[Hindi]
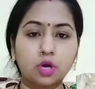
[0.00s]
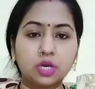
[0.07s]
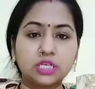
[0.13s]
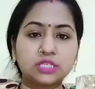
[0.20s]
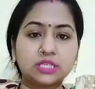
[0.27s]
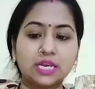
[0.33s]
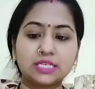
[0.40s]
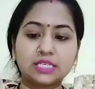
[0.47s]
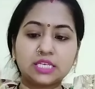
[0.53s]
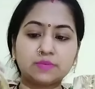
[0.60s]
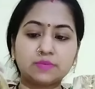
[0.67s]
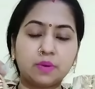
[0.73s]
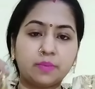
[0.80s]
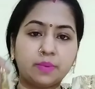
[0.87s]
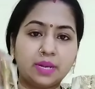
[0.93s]
और इस तरह से
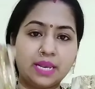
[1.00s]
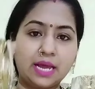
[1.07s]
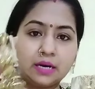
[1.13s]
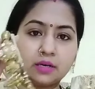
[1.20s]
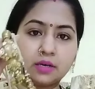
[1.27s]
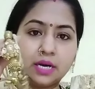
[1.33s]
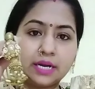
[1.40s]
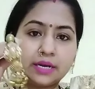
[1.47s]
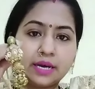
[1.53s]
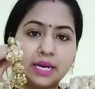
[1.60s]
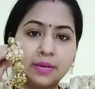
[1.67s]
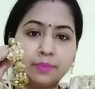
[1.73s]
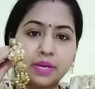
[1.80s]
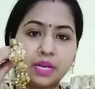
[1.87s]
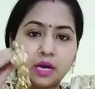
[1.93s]
इसमें
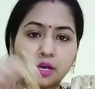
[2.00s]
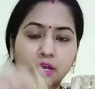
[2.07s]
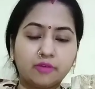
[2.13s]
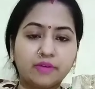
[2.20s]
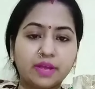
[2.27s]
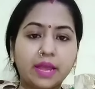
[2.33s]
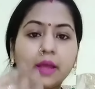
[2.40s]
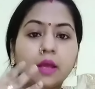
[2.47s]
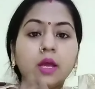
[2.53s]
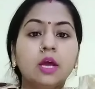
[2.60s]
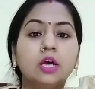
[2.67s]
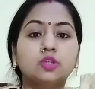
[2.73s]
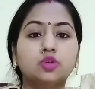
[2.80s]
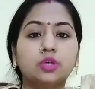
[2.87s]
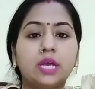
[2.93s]
लटकन भी लगे हुए हैं
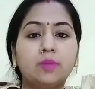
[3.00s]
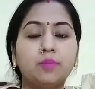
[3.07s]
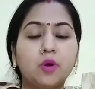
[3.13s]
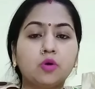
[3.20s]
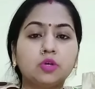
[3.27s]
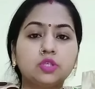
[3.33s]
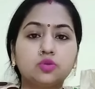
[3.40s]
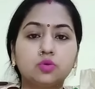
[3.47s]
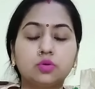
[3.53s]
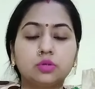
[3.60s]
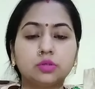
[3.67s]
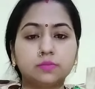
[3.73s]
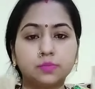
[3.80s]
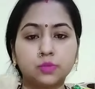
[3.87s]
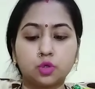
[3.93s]
तो ये ब्लाउज तो
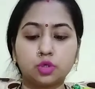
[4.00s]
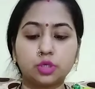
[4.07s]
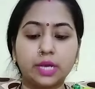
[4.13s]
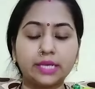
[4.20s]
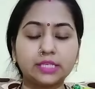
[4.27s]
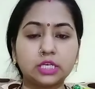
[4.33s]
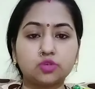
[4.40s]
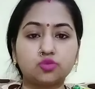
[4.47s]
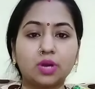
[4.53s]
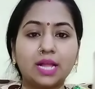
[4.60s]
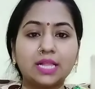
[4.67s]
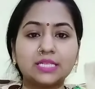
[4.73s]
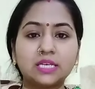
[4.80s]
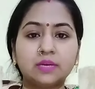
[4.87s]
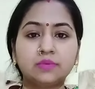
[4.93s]
जो है
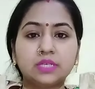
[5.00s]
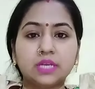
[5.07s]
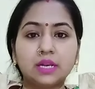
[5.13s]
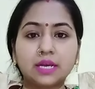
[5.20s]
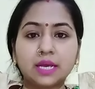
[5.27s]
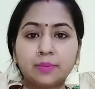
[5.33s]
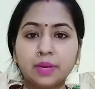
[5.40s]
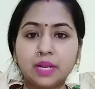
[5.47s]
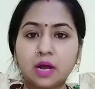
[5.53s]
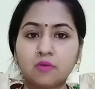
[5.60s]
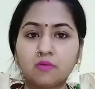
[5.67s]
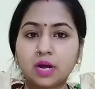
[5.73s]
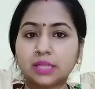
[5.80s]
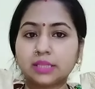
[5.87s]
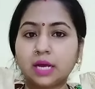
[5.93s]
ससुराल से सिल के
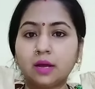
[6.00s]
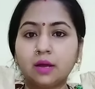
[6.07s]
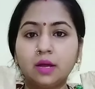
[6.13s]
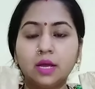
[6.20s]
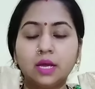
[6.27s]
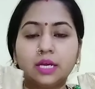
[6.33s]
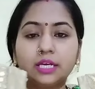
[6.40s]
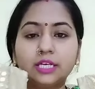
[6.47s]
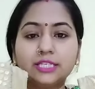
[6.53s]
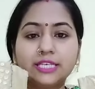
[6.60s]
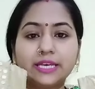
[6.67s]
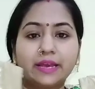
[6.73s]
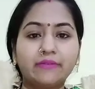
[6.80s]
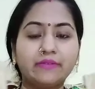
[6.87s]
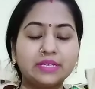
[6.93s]
मिला हुआ था
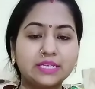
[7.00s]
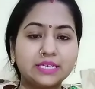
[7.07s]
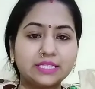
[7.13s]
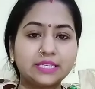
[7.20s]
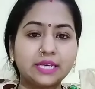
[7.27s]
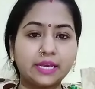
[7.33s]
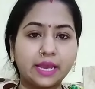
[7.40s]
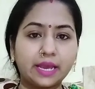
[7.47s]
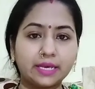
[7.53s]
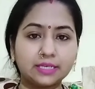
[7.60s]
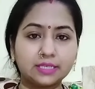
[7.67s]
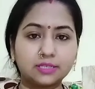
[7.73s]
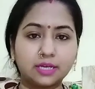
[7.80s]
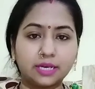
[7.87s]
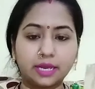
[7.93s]
इसी की वजह से ये
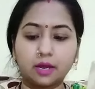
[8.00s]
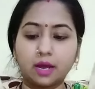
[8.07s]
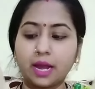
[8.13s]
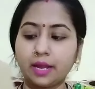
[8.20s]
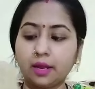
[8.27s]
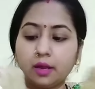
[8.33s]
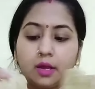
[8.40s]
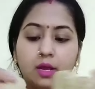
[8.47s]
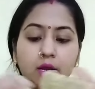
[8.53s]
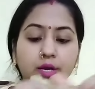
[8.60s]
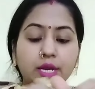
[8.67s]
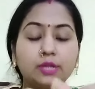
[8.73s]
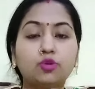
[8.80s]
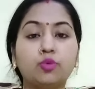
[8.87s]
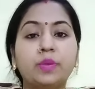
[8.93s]
इस तरह का है
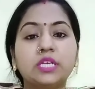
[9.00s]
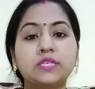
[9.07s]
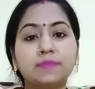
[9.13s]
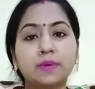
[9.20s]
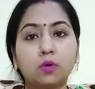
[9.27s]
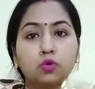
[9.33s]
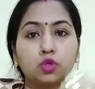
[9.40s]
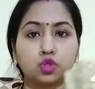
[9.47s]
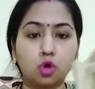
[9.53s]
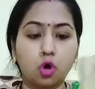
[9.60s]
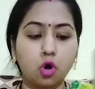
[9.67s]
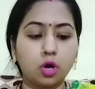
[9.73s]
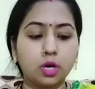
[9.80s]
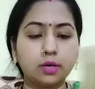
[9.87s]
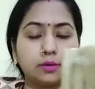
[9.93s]
नहीं तो मैं इसमें
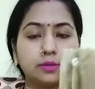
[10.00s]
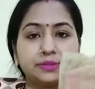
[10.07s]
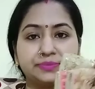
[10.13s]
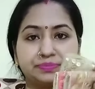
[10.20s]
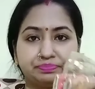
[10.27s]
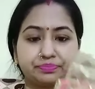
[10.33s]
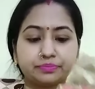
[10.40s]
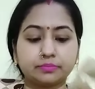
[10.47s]
कुछ और हाँ,